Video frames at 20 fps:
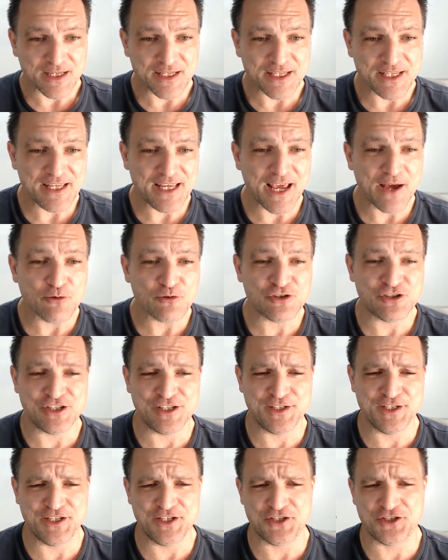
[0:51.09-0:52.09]
que é o
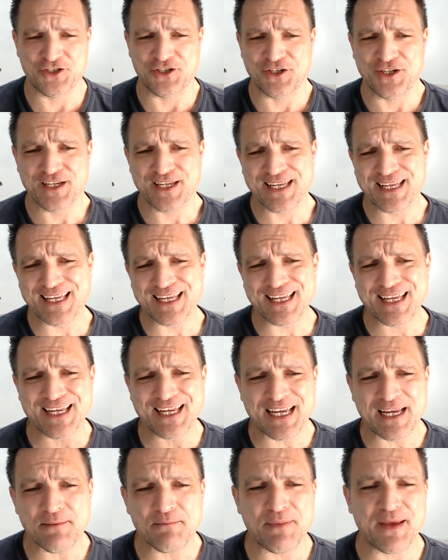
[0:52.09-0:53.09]
seguinte:
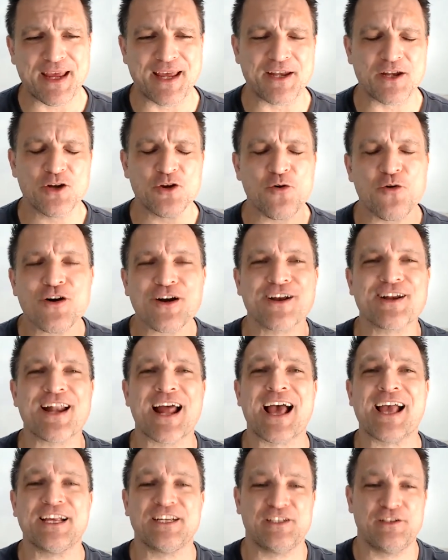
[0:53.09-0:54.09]
Keep an
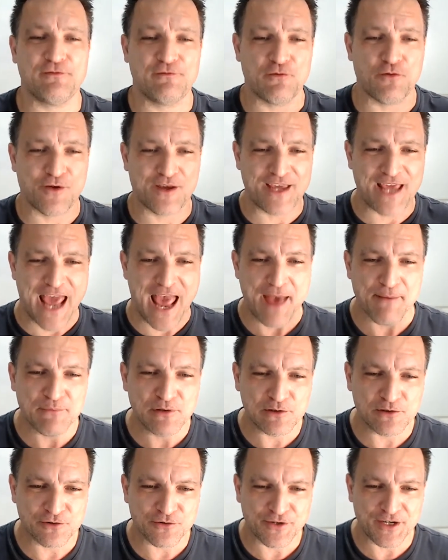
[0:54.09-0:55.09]
Organized
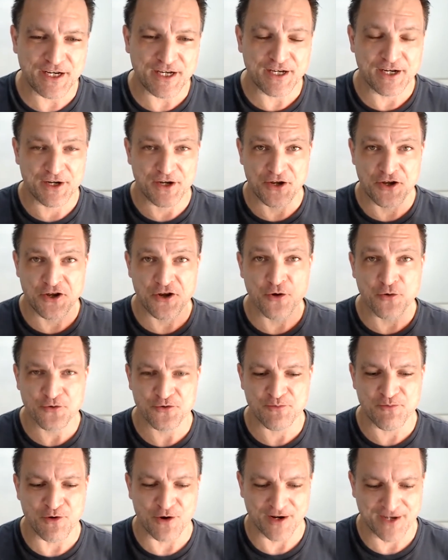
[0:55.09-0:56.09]
Vocabulary
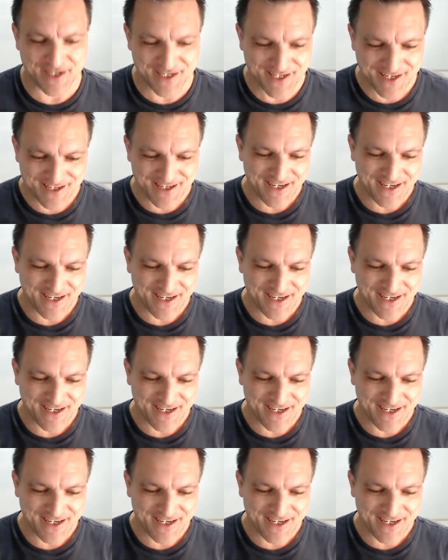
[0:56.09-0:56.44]
Notebook.